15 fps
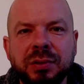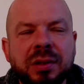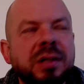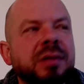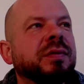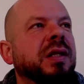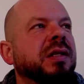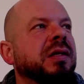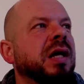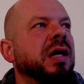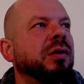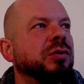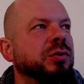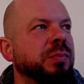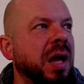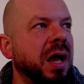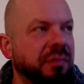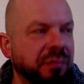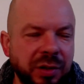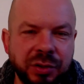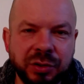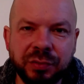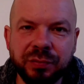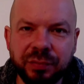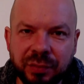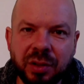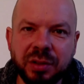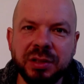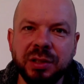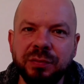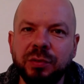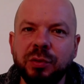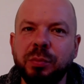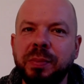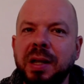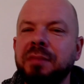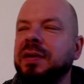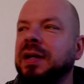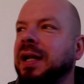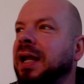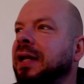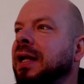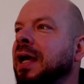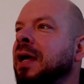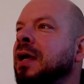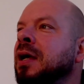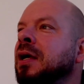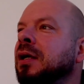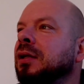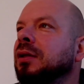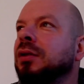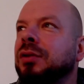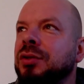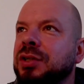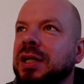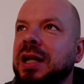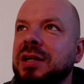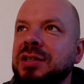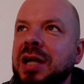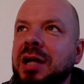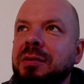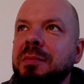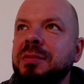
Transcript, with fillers: No i wtedy, jak już miałem, wiesz, dosyć w dupie wychlane, no to się nażarłem i